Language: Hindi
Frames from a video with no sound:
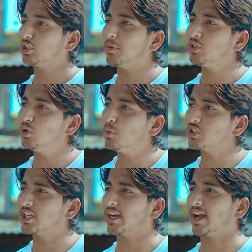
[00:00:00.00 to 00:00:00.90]
मैं तो बस नु
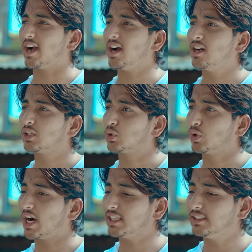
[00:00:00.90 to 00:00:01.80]
पूछन आया
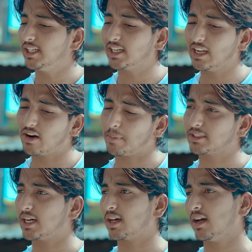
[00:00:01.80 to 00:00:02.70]
सुना टीटला
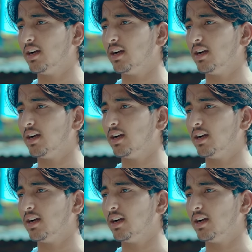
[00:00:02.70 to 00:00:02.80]
वापस आ